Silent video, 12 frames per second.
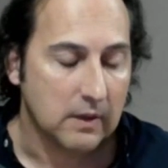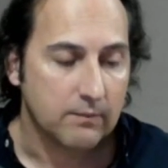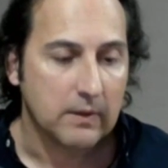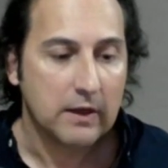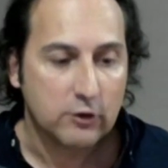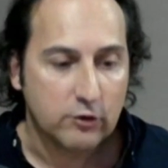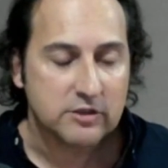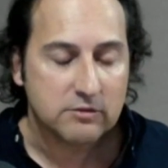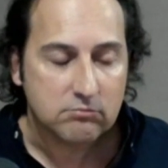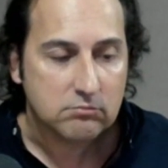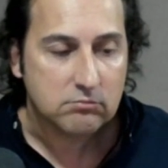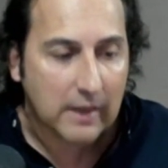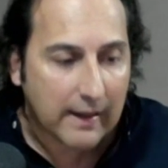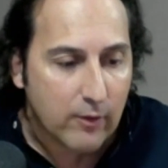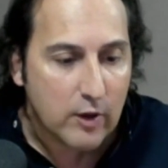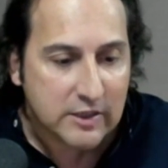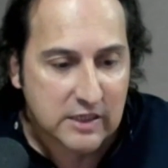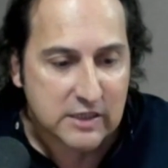Entonces te queda
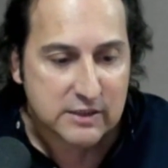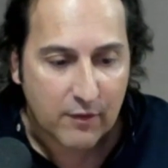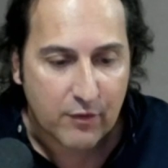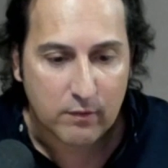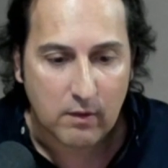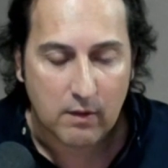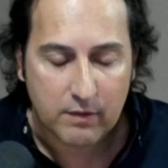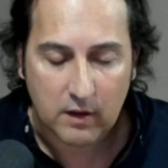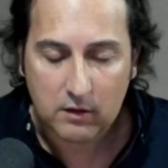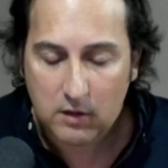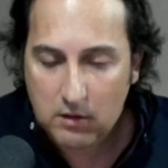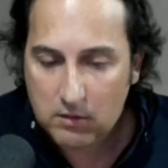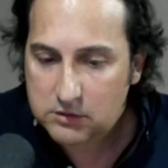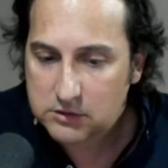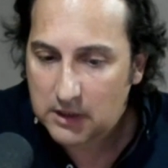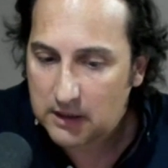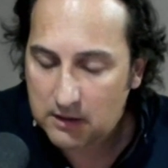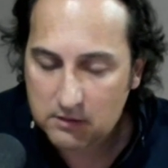una sensación de decir, tío, o
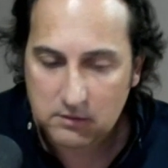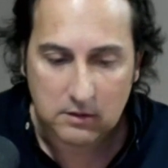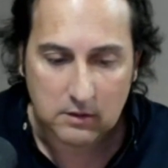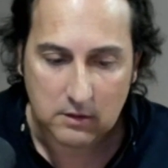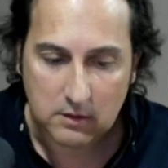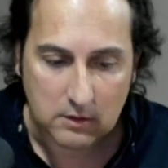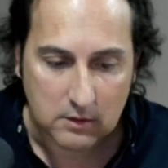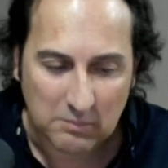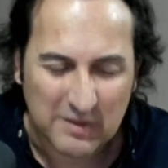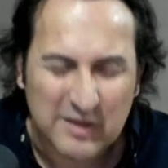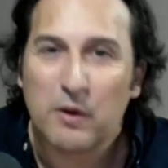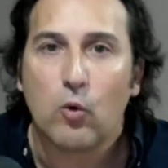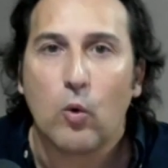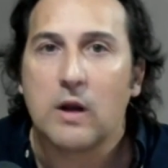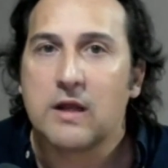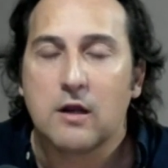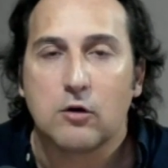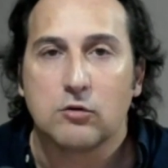sea, me espero
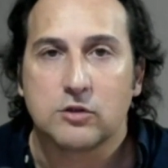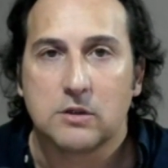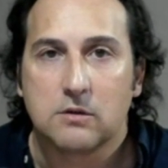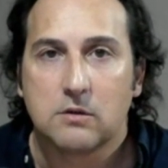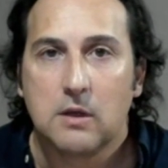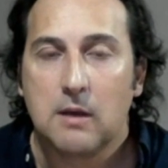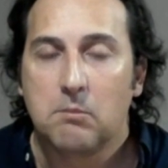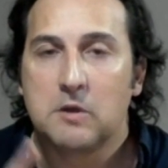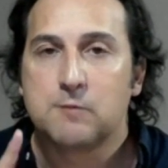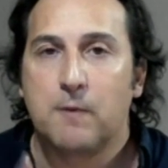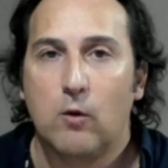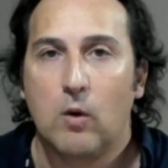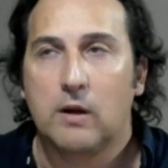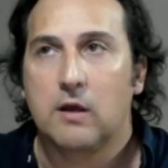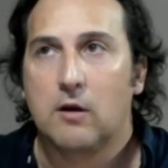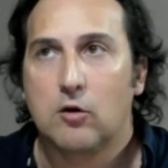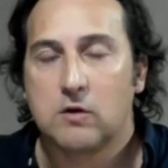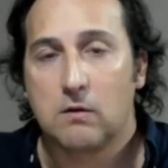cualquier cosa. Me espero cualquier
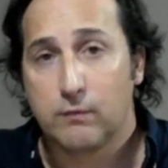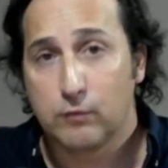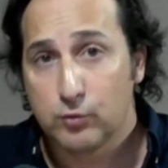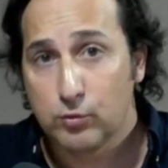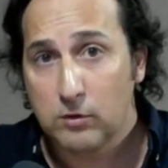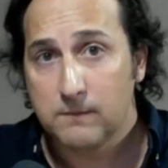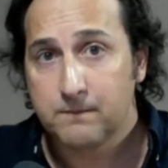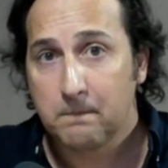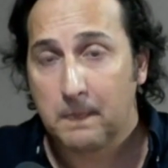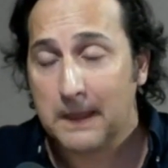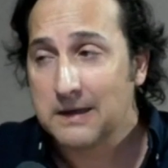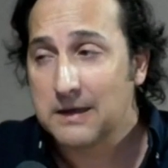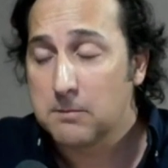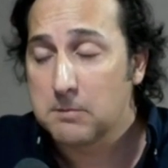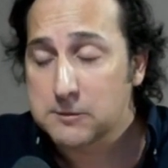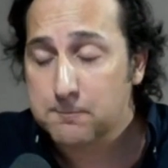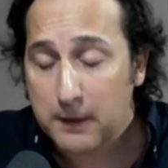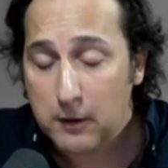cosa del futuro y me
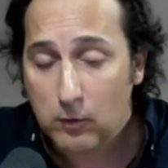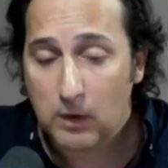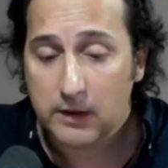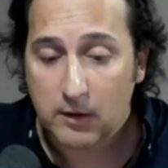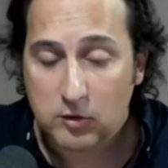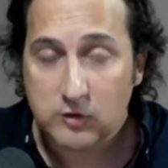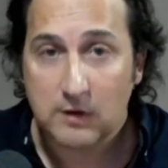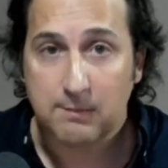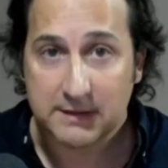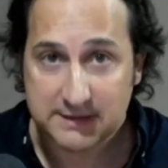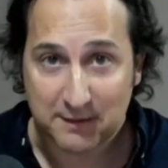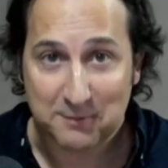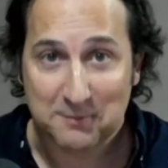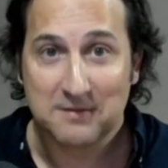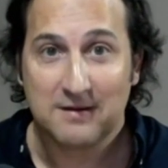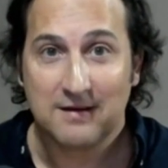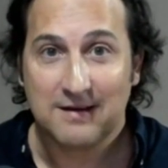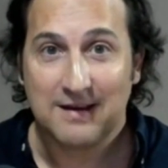espero cualquier cosa del pasado.
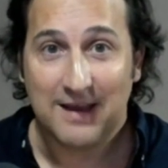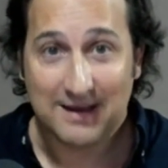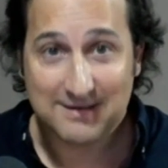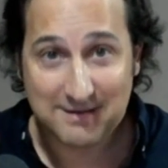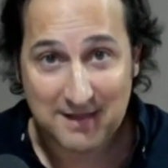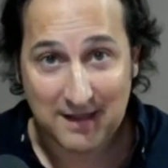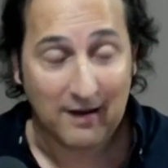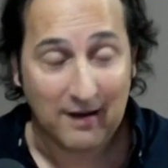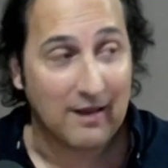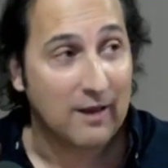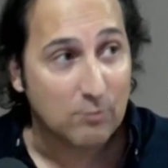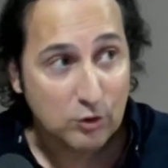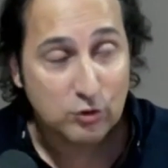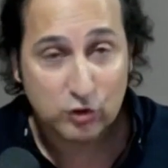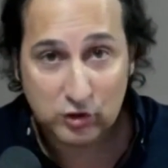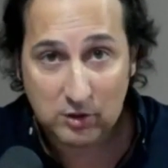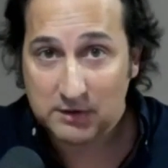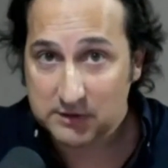Es decir, muchos
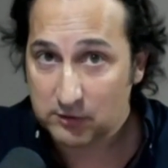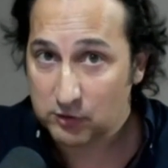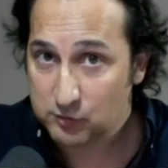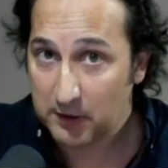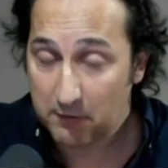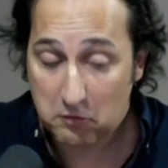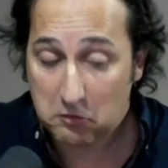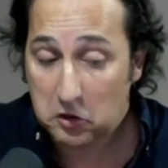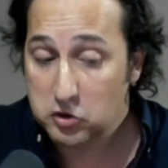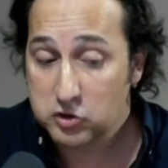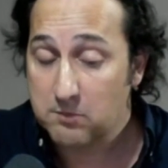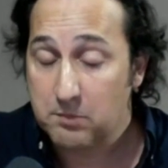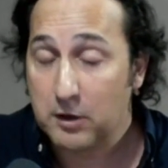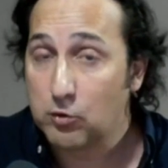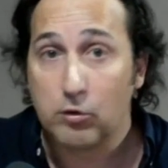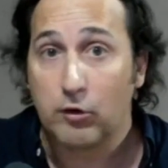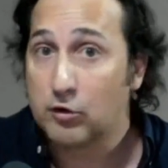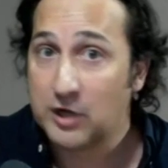temas de conspiración que yo siempre intuido
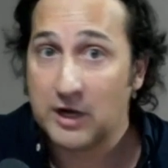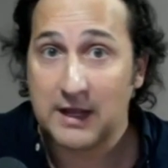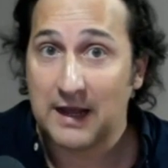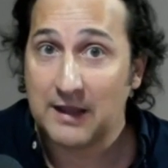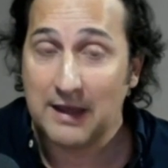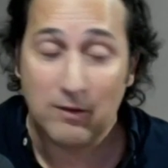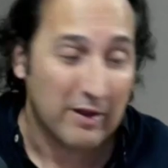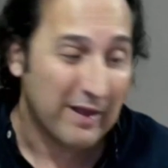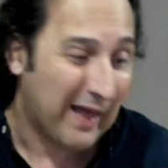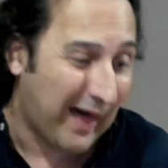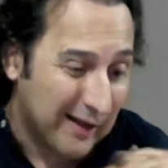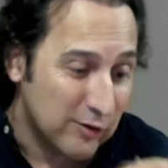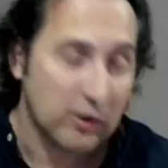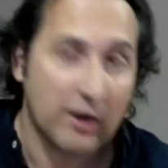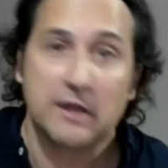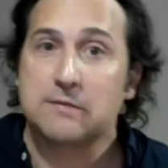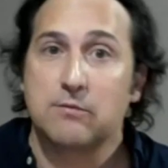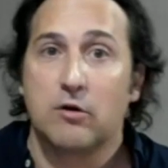que nos han engañado, ahora tengo
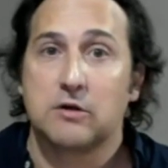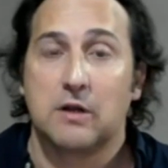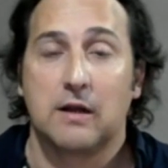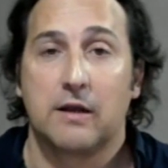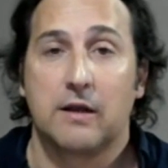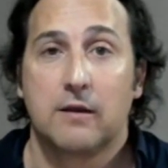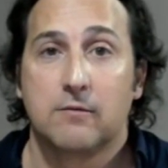clarísimo que nos han engañado.